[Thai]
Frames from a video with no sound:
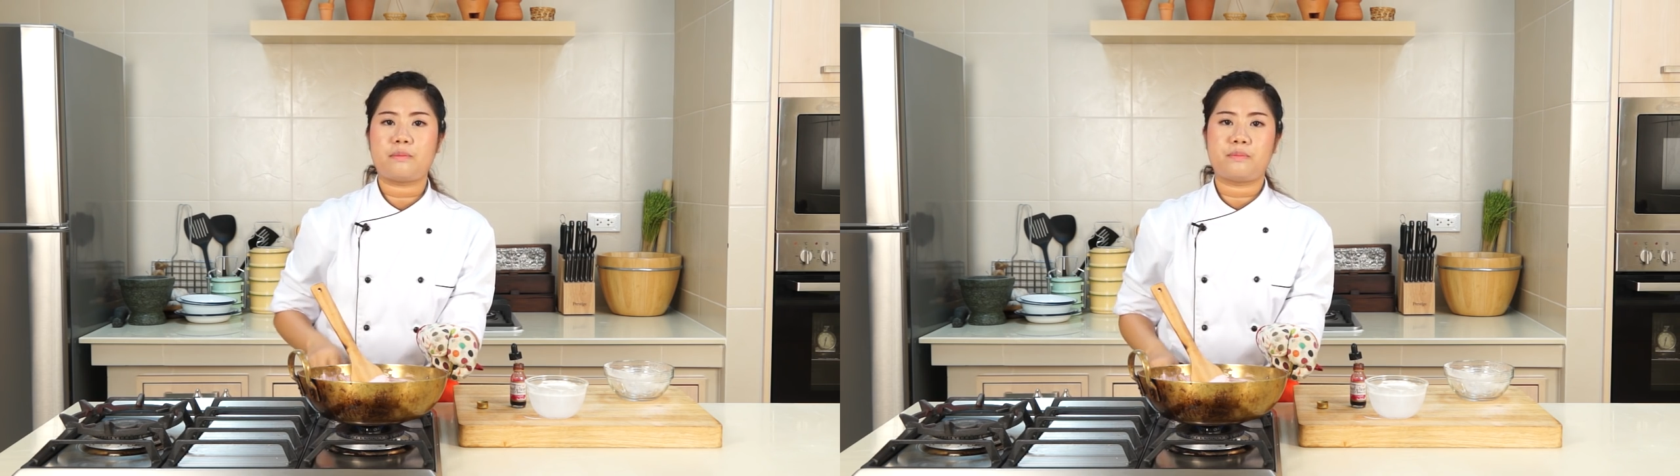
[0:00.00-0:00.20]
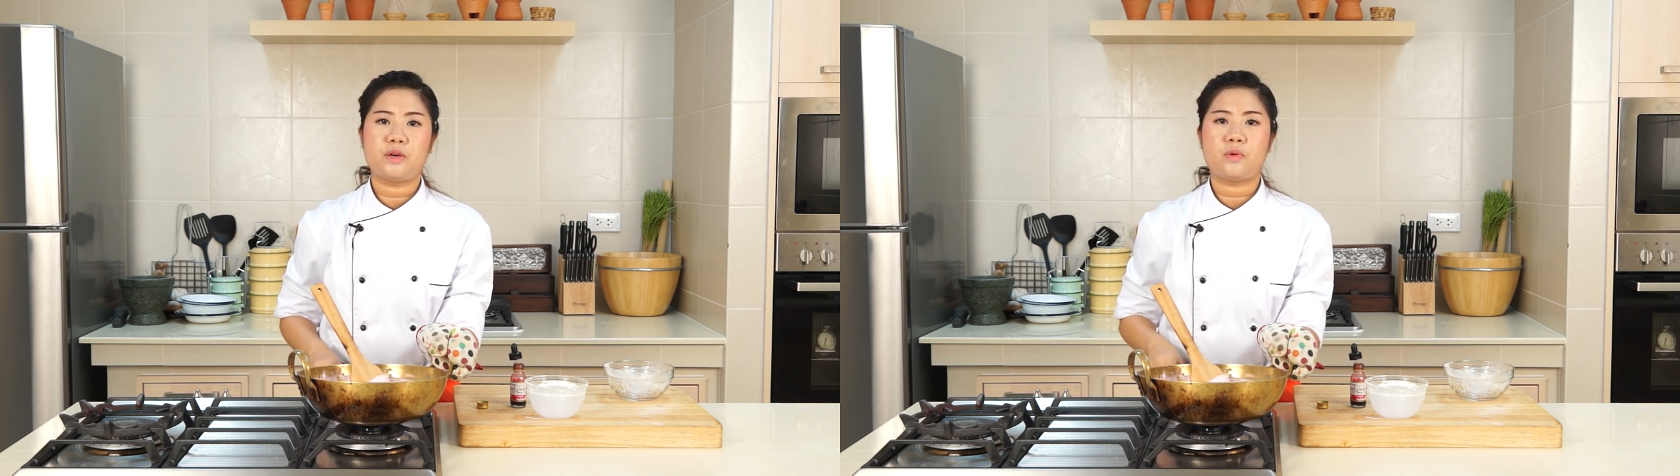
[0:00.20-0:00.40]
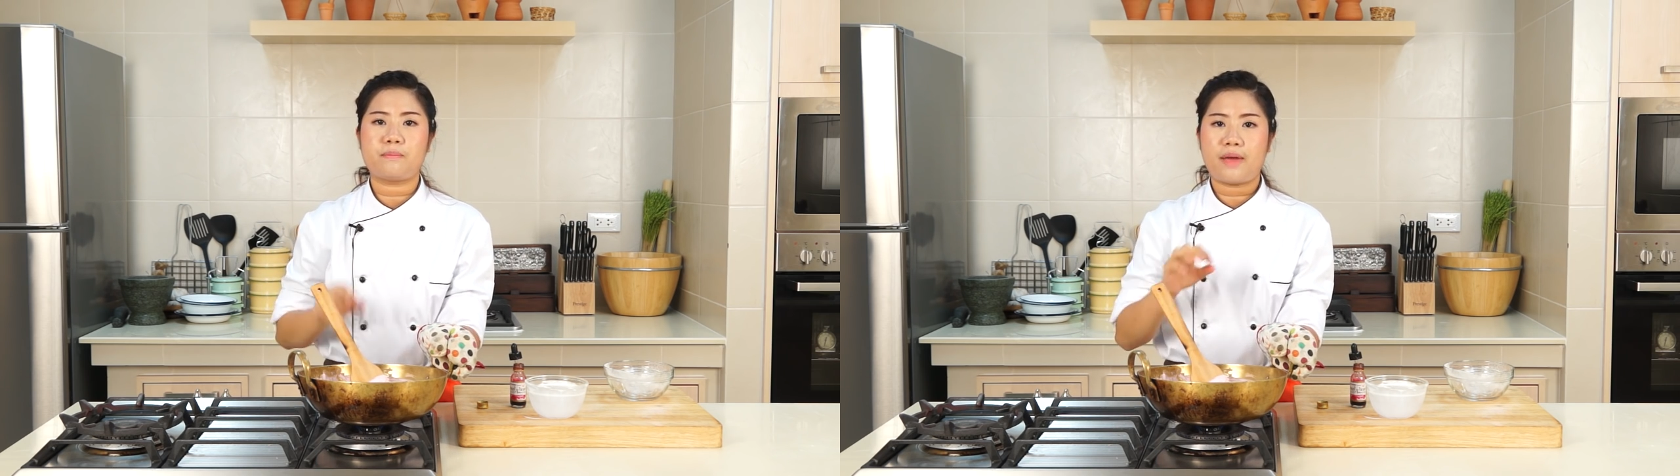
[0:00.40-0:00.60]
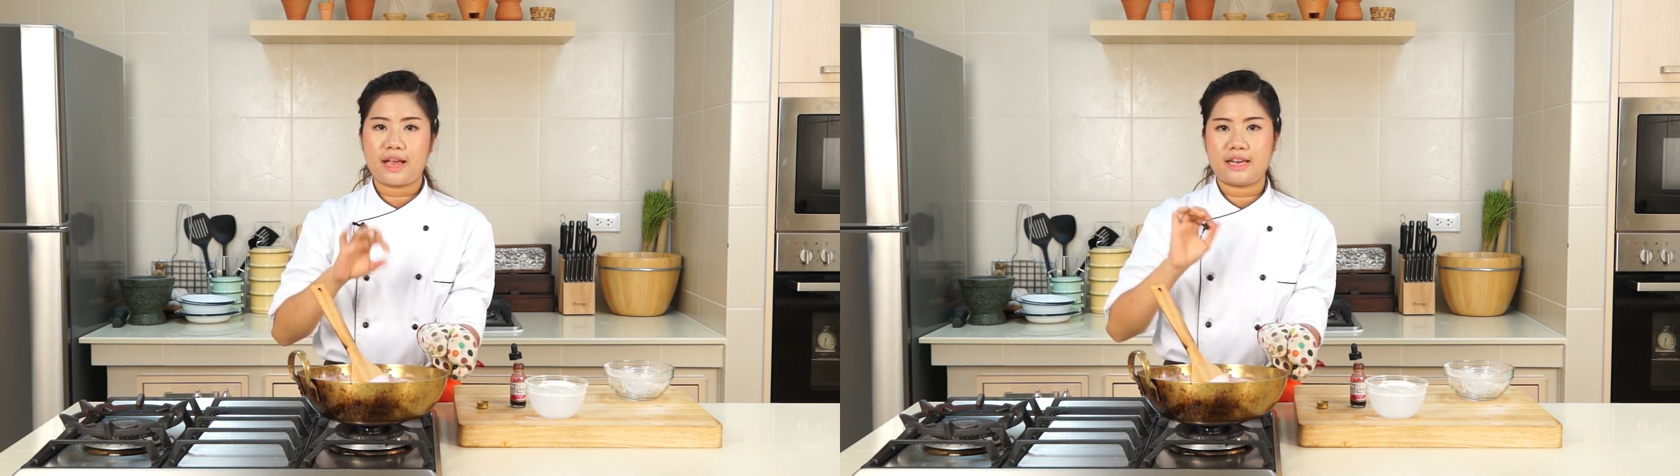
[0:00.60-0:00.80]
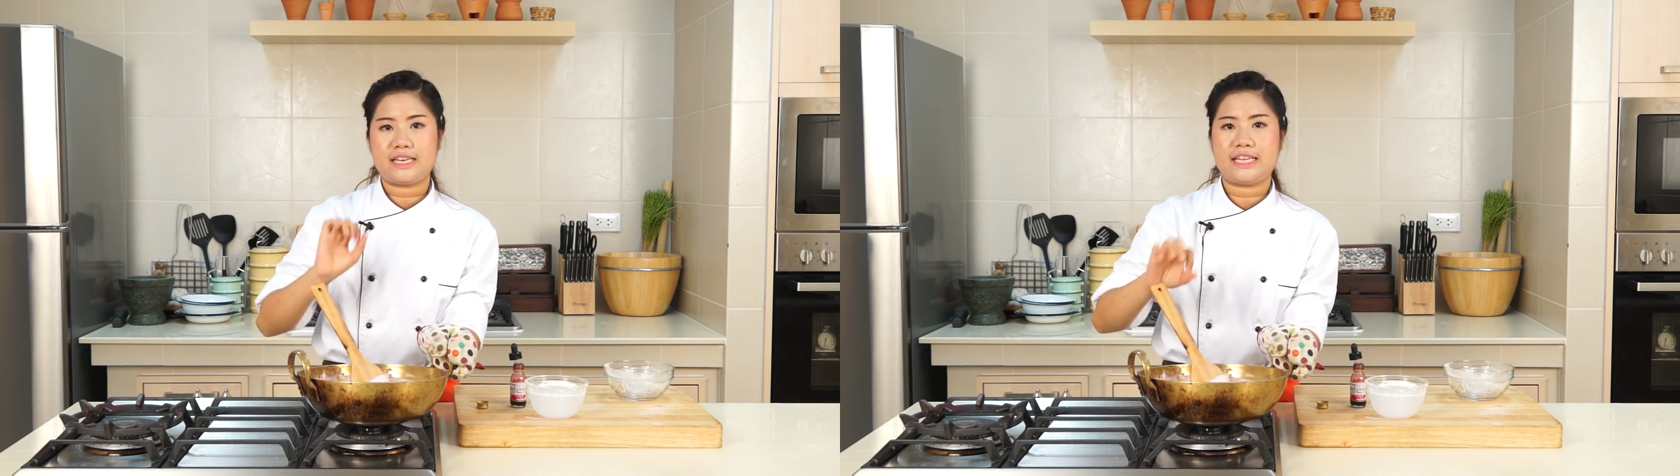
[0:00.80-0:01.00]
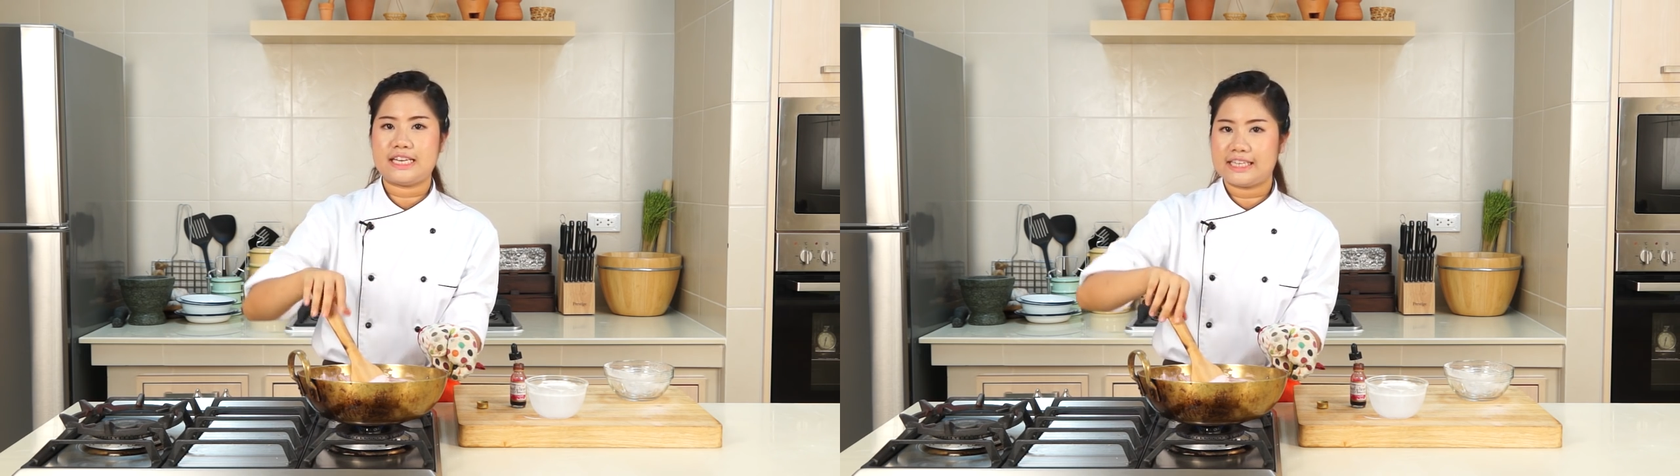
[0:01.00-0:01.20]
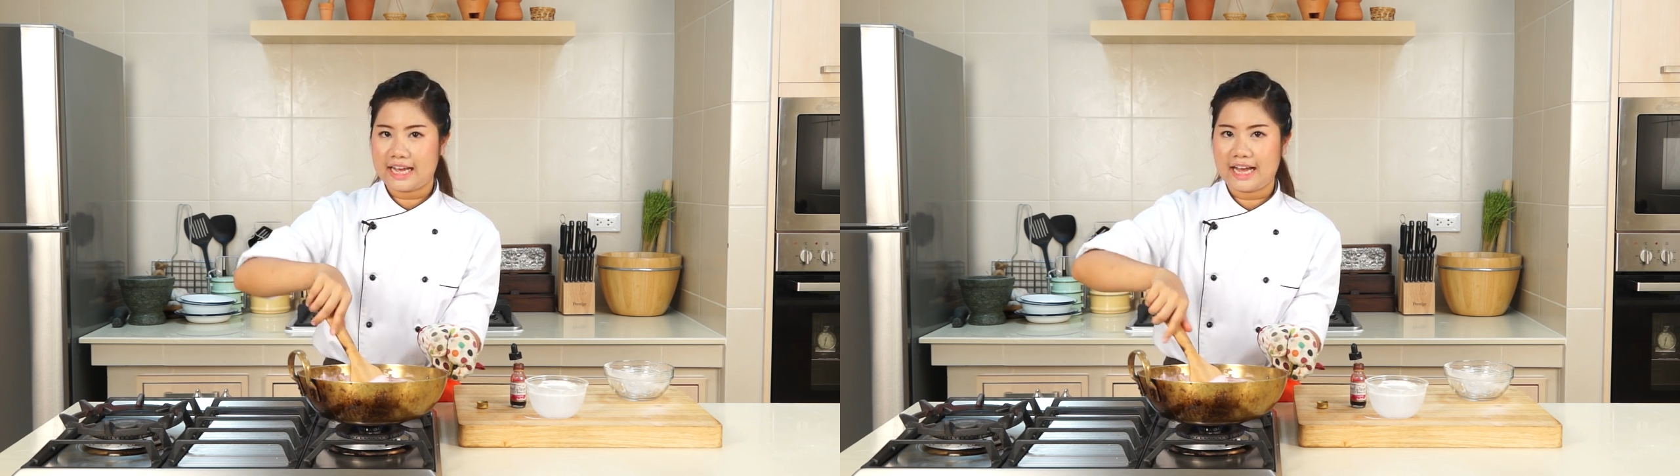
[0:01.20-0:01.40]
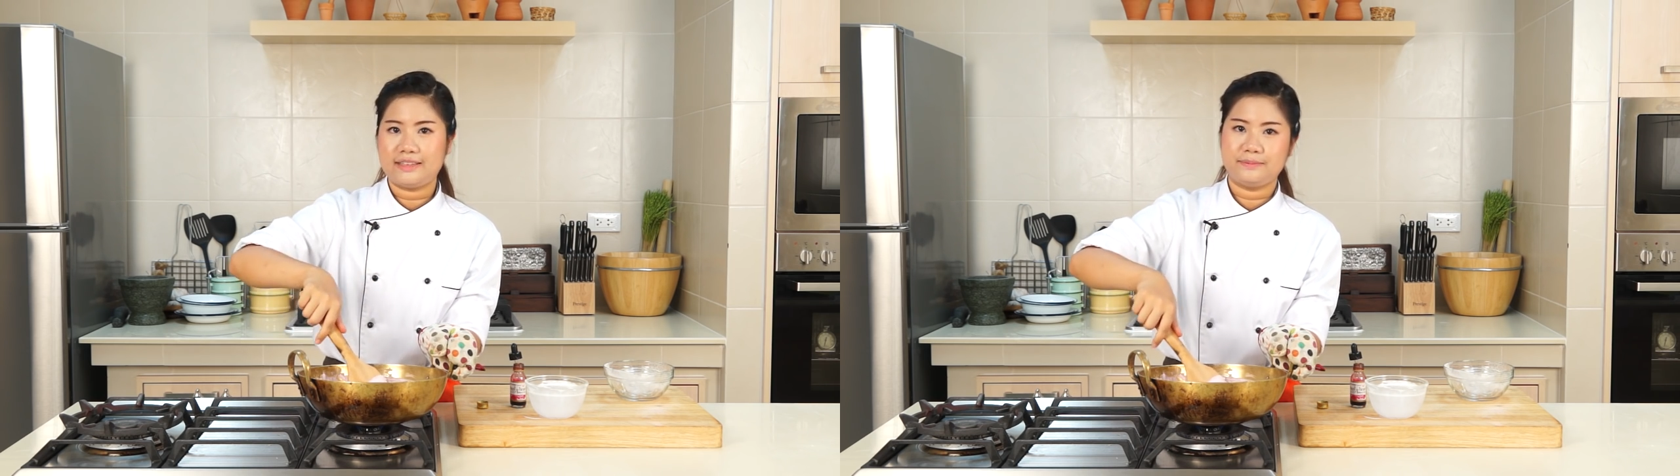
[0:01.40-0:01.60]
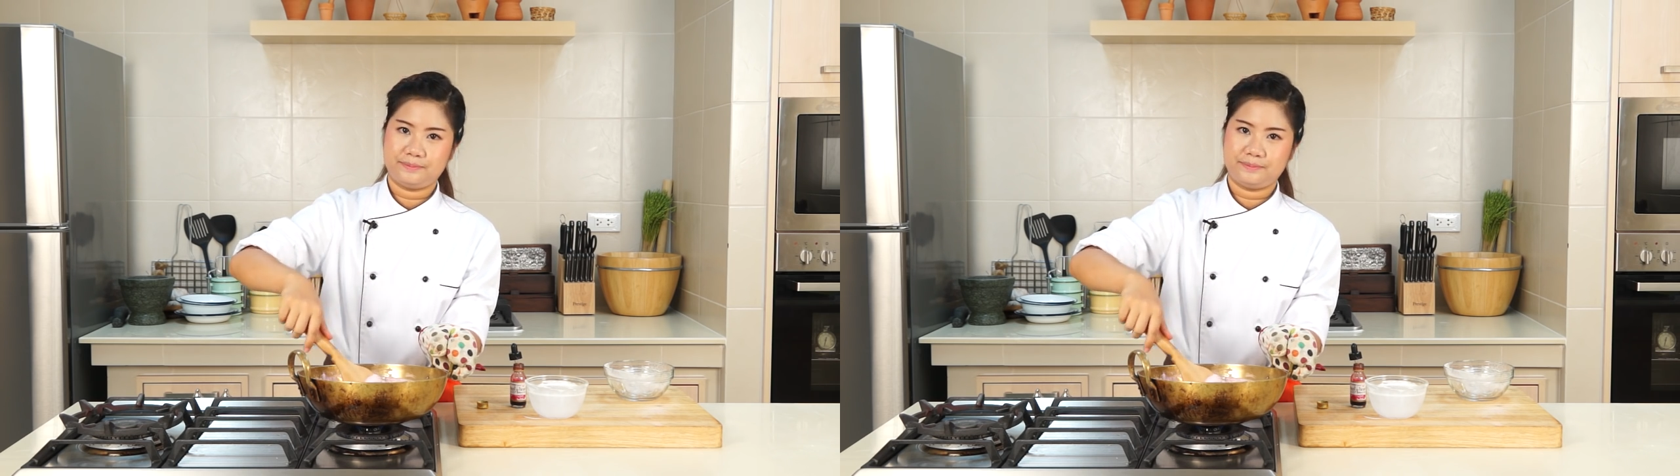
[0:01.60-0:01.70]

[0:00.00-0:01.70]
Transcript: กลับไปนวดแป้งกันอีกทีนึงค่ะ